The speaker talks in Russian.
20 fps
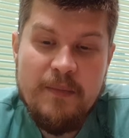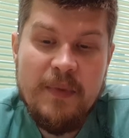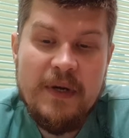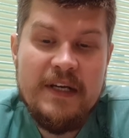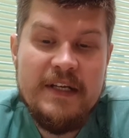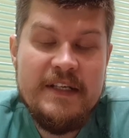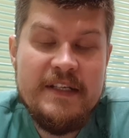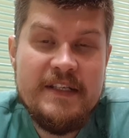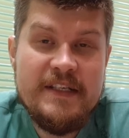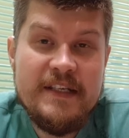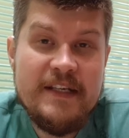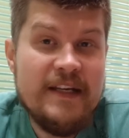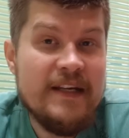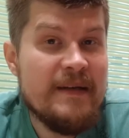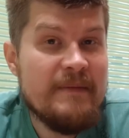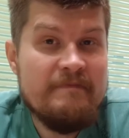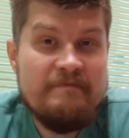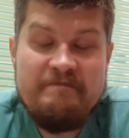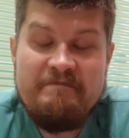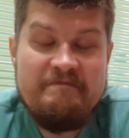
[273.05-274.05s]
полиция
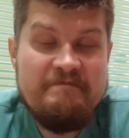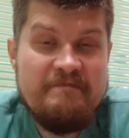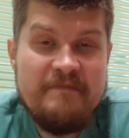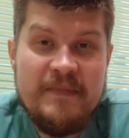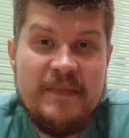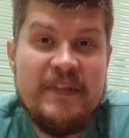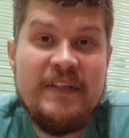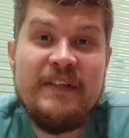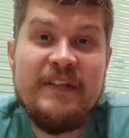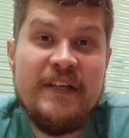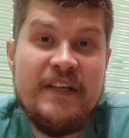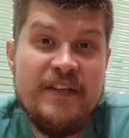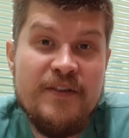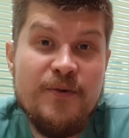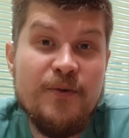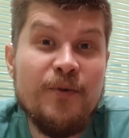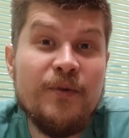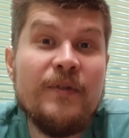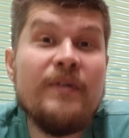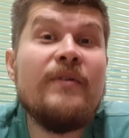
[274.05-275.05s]
не
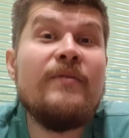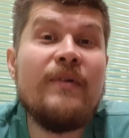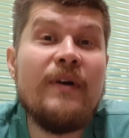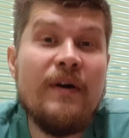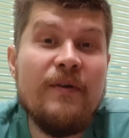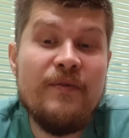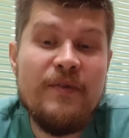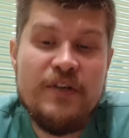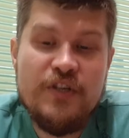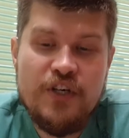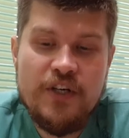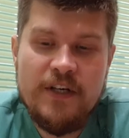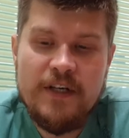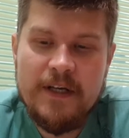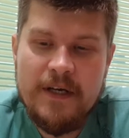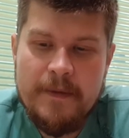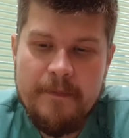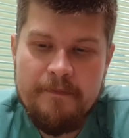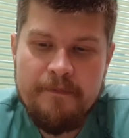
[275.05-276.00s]
найдет в кавычках.